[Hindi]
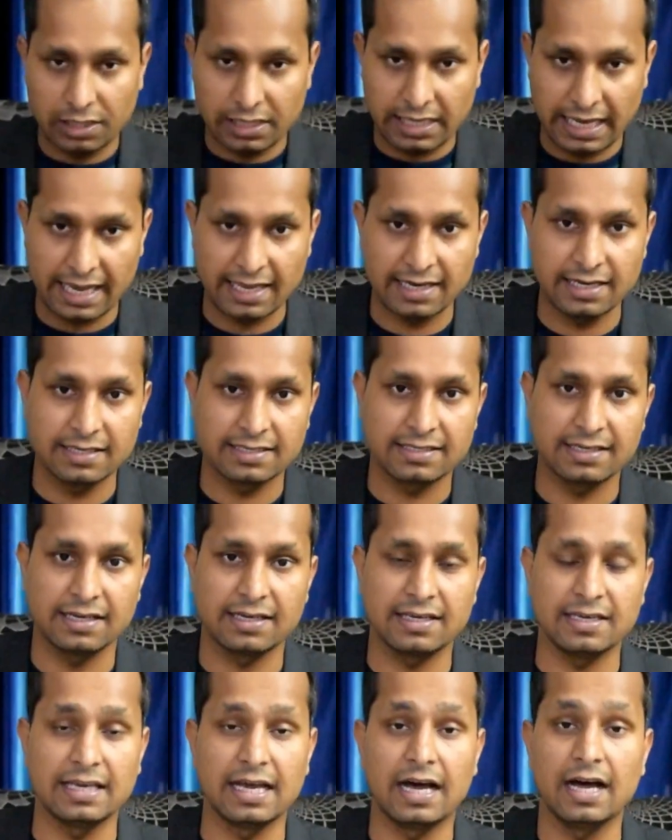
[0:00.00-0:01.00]
धैर्य से
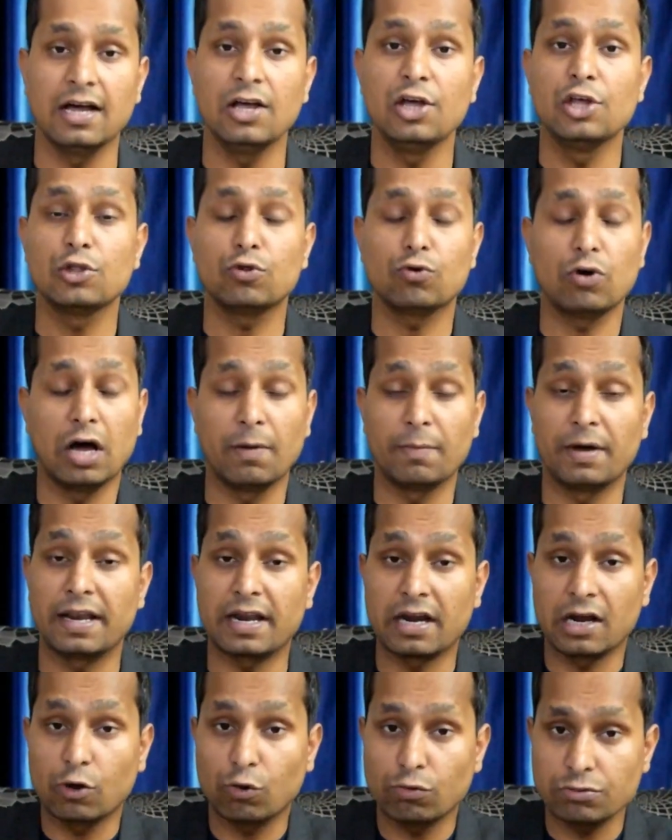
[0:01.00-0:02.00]
किया तो
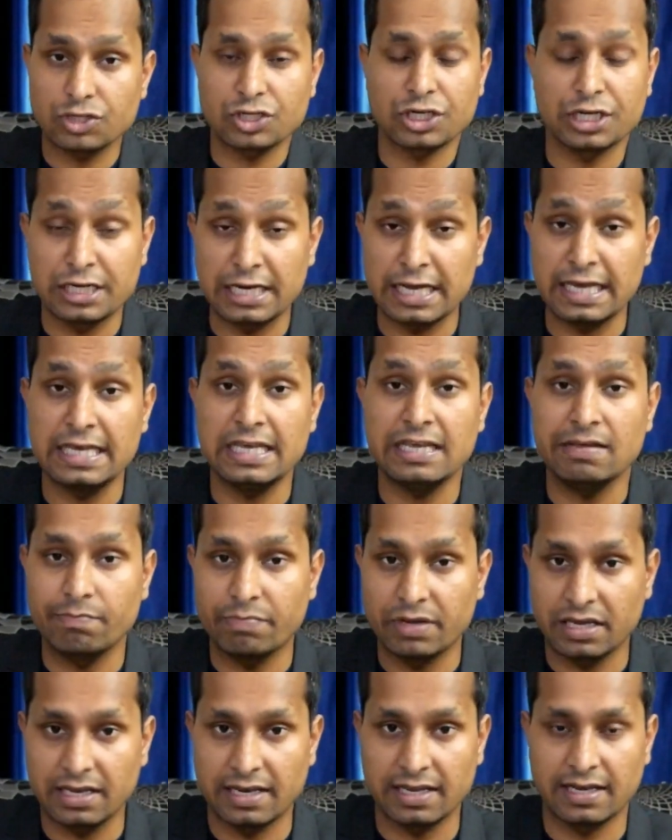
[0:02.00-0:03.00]
हमारा कुछ नहीं
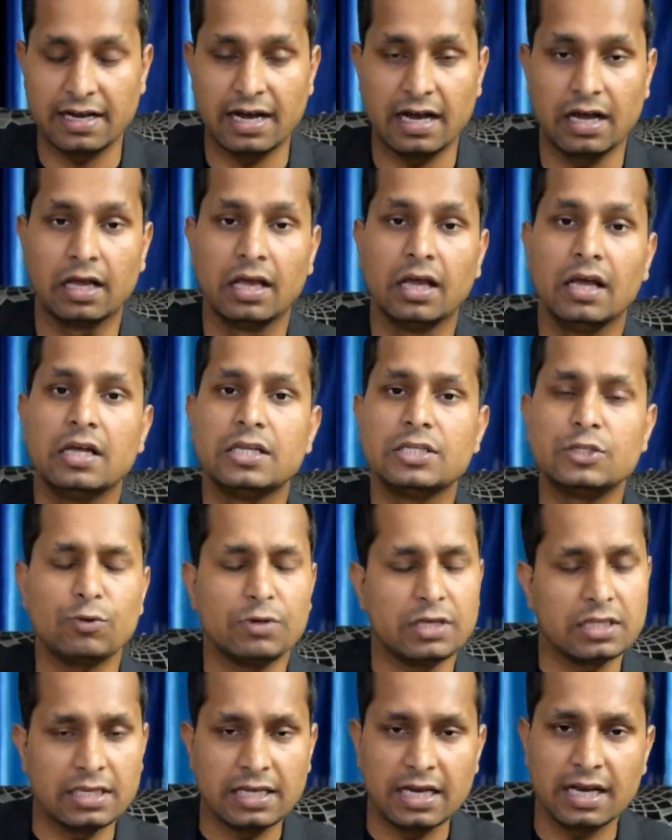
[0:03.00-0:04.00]
बिगड़ेगा क्योंकि
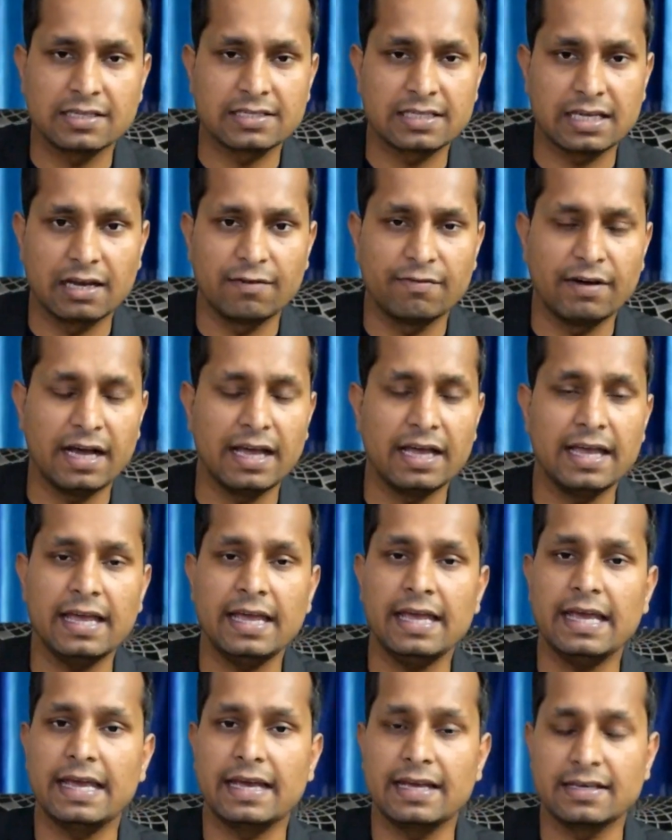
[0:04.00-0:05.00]
इतिहास गवाह है
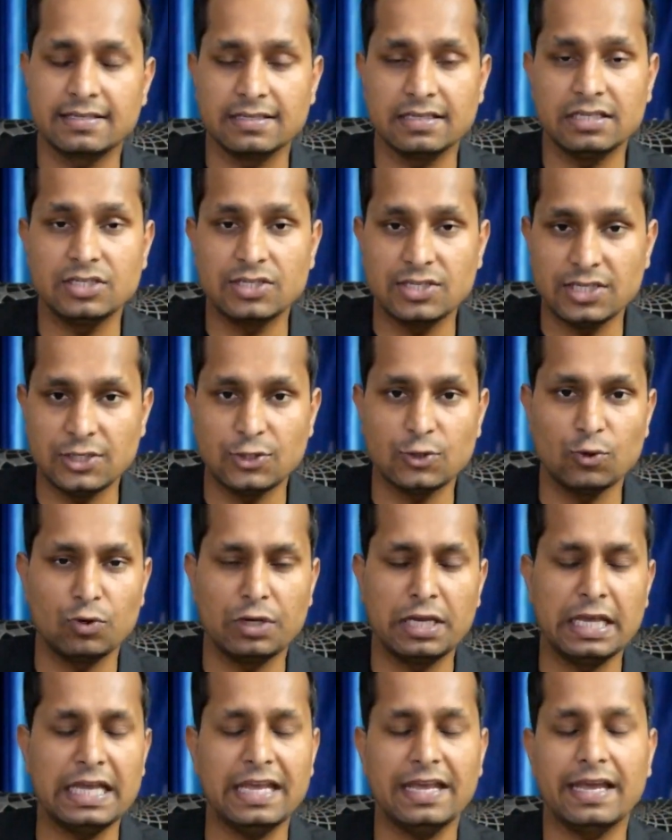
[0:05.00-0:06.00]
ऐसी चीज़ों
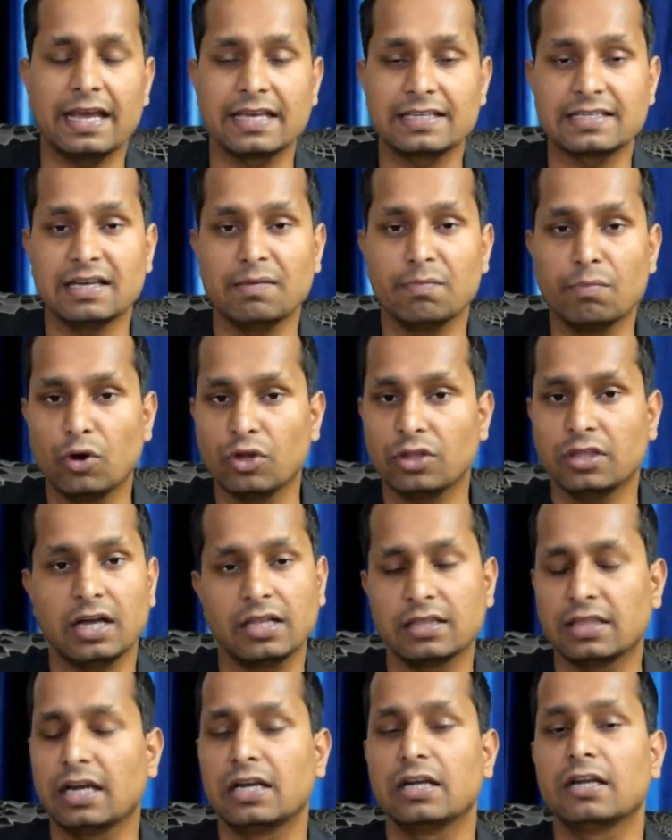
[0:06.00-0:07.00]
ने ऐसा मौत का
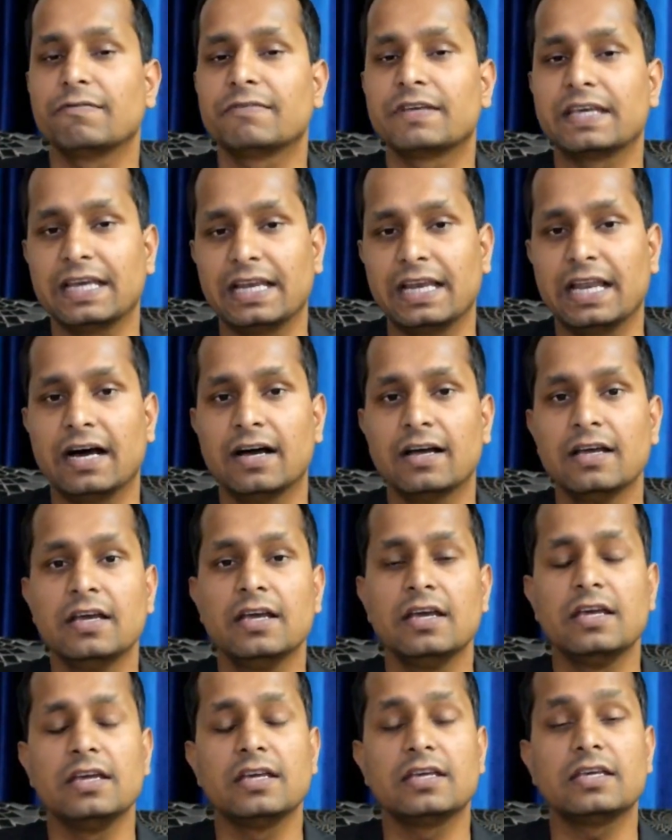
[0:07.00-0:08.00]
तांडव खेला
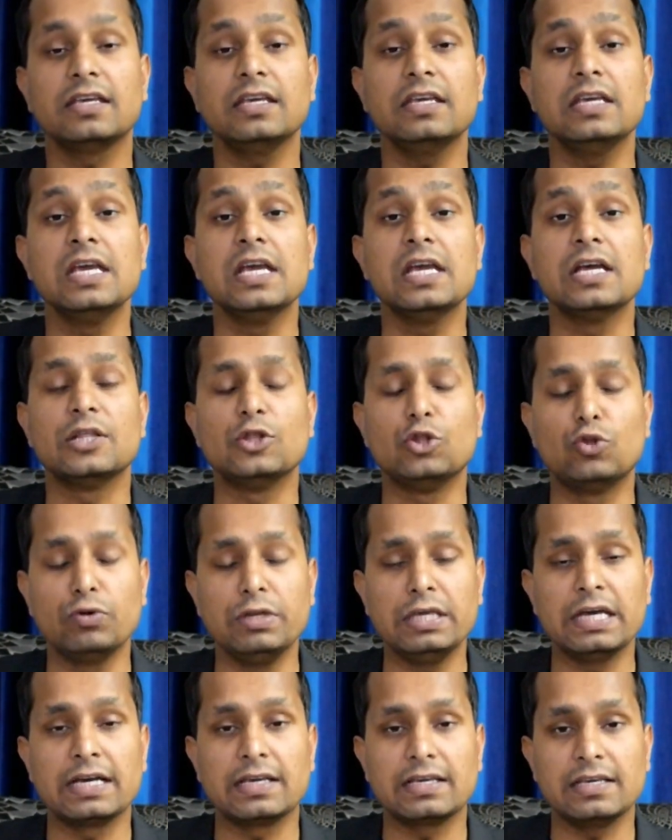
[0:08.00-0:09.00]
कि
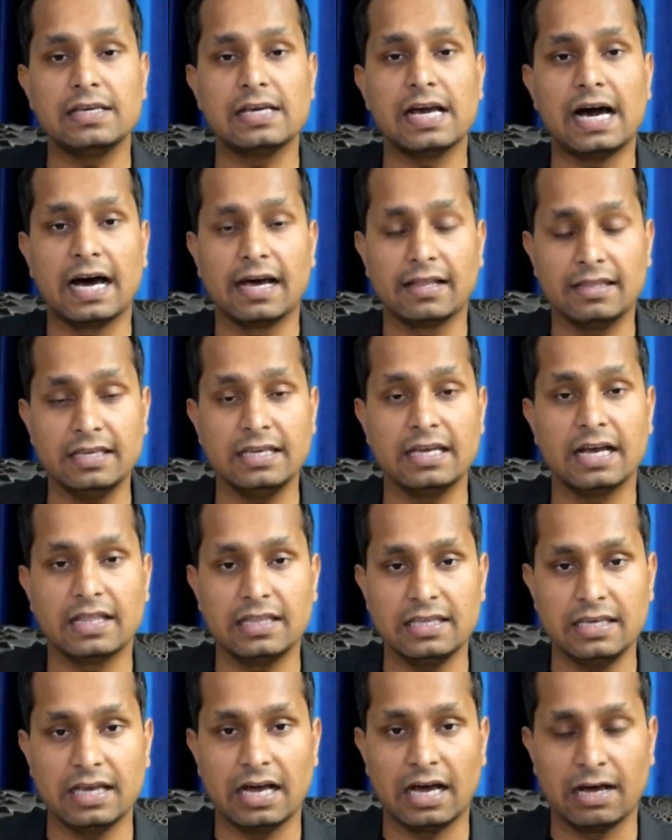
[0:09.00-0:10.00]
दुनिया की आधी
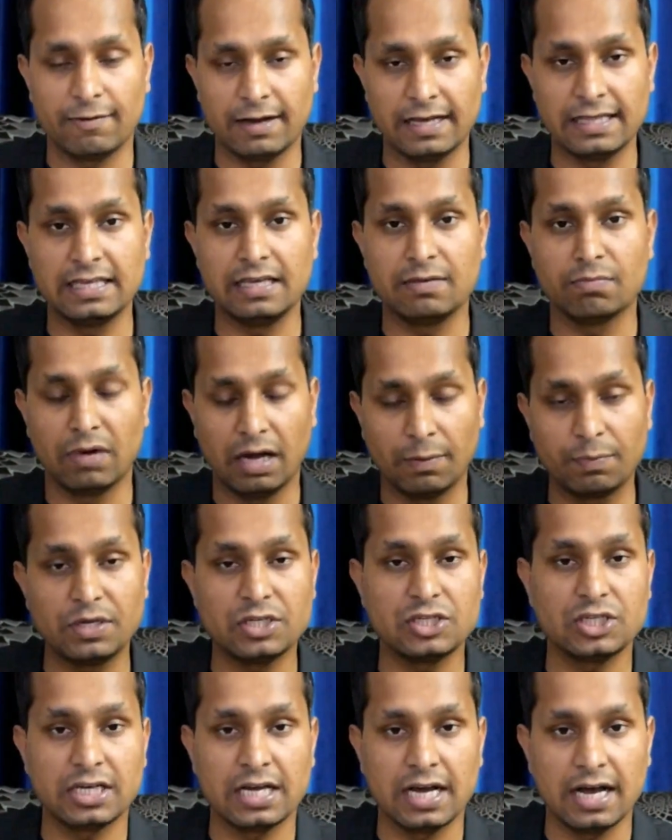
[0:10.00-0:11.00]
आधी आबादी माफ
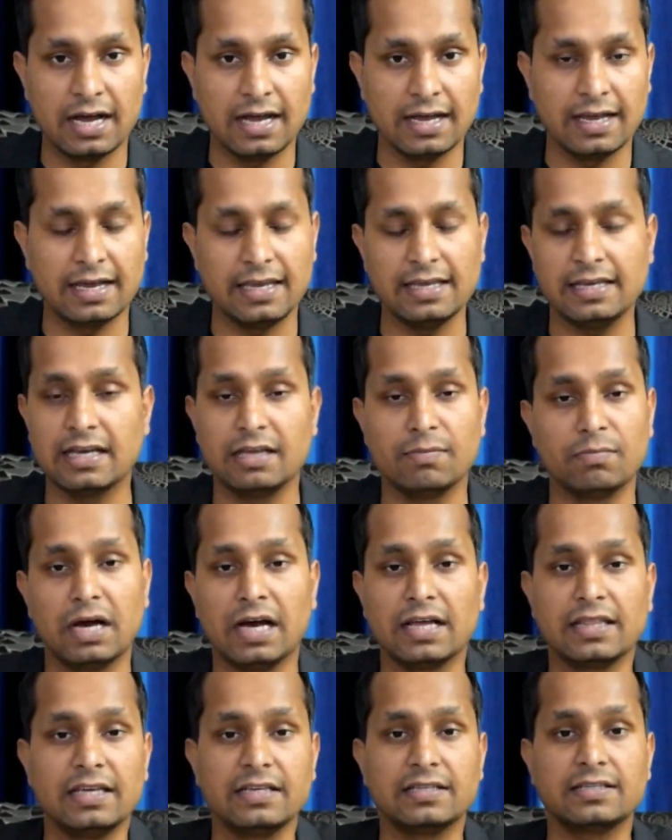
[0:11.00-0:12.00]
कीजिएगा कई कई
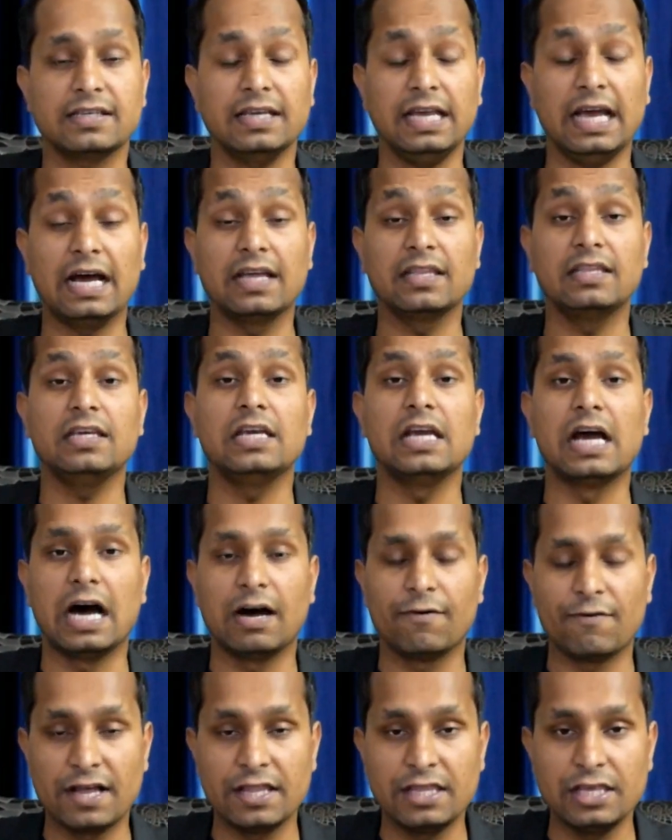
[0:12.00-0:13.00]
महादेश के आधी
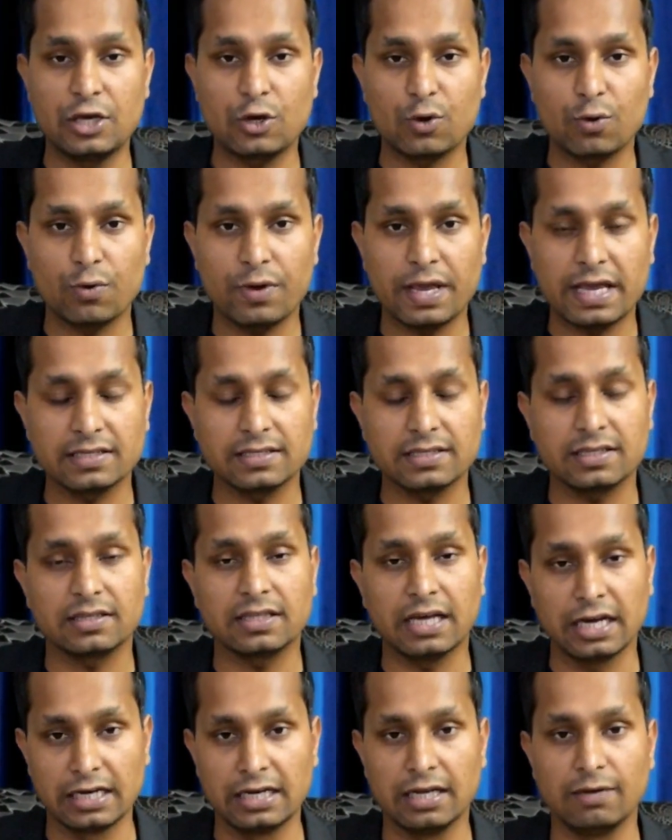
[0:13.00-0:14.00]
आबादी को ऐसे
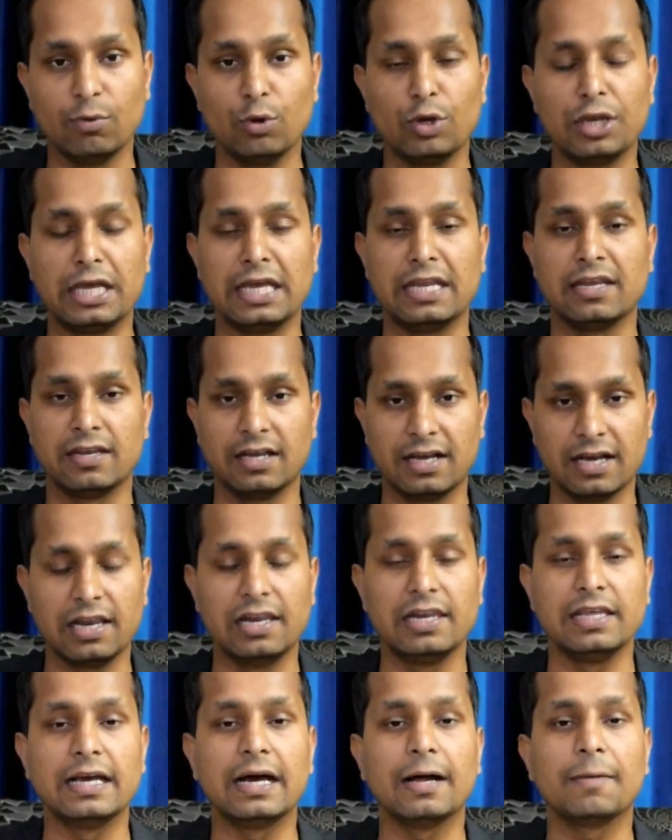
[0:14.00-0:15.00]
तांडवों ने निकल
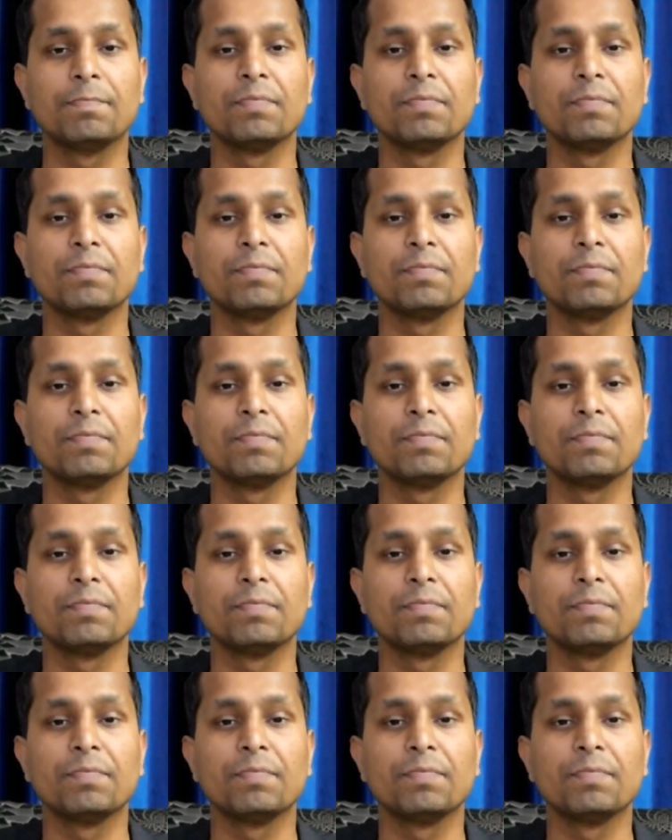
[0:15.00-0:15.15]
लिया